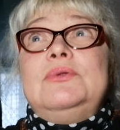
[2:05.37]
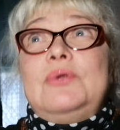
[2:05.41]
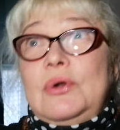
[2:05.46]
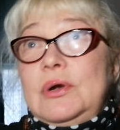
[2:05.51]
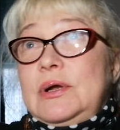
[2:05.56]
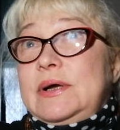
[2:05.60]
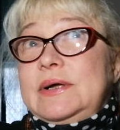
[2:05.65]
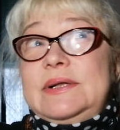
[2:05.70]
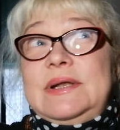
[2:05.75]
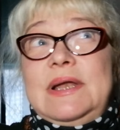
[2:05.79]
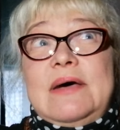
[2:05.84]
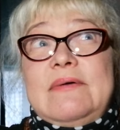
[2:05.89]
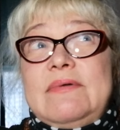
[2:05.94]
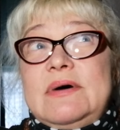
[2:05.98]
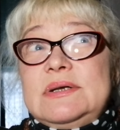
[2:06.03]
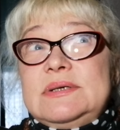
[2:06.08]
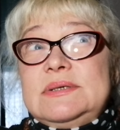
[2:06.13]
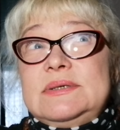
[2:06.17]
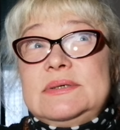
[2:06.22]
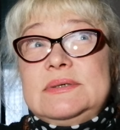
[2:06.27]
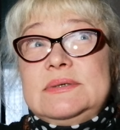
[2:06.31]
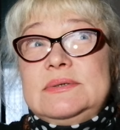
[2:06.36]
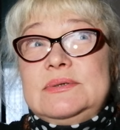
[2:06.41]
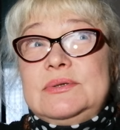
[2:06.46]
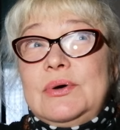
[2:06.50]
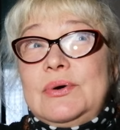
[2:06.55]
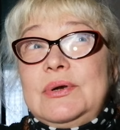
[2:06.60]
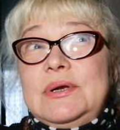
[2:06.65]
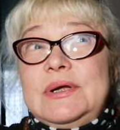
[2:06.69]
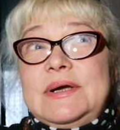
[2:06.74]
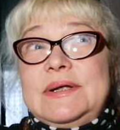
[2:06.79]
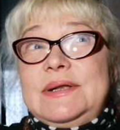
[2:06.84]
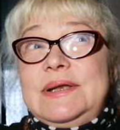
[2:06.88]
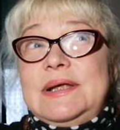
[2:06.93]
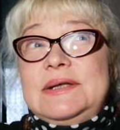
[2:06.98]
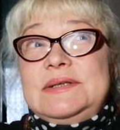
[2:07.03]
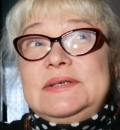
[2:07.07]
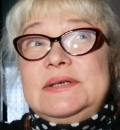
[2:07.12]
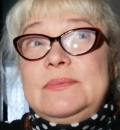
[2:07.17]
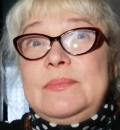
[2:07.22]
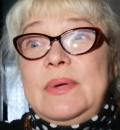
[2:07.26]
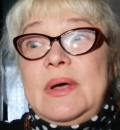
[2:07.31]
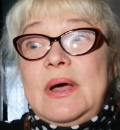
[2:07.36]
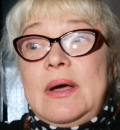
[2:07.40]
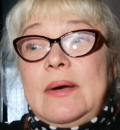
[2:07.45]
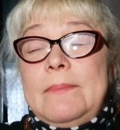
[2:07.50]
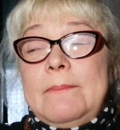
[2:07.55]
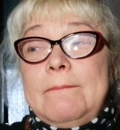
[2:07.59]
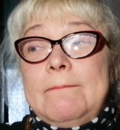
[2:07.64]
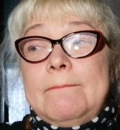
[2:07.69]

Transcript: Только для вас, только для тебя.